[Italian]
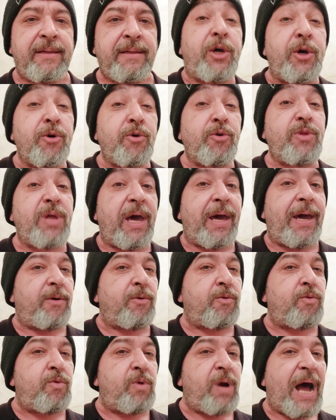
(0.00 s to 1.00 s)
Chiude
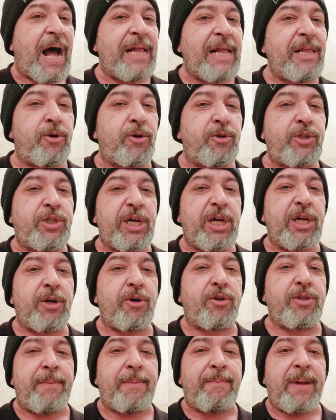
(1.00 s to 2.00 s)
un altro
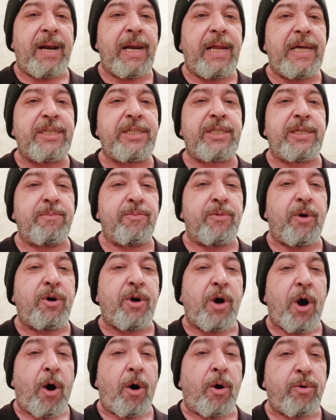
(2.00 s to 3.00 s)
giro del bellissimo
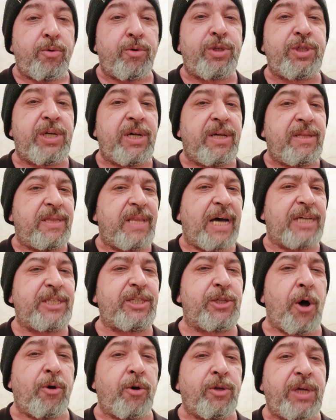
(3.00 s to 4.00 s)
chorus da
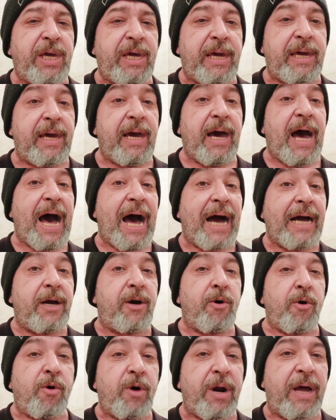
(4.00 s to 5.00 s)
sogni
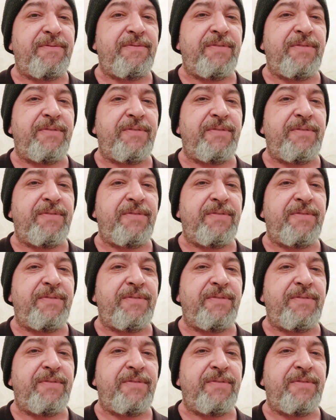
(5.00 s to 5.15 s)
ancora